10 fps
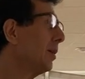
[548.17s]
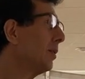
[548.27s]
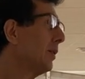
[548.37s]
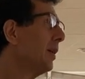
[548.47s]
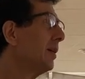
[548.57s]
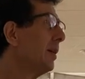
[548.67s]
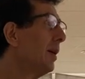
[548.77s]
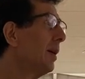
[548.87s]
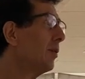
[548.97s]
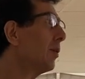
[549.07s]
hoy en
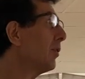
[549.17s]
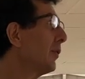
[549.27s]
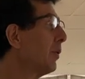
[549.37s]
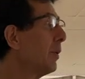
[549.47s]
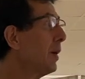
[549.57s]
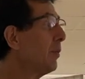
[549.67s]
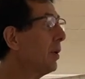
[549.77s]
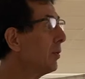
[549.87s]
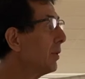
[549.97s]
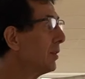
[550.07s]
día nos
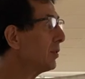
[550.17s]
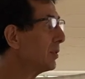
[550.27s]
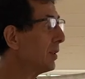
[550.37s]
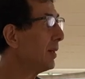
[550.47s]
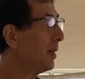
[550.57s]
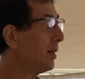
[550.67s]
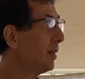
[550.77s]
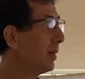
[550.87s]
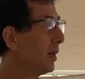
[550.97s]
configuramos en una sociedad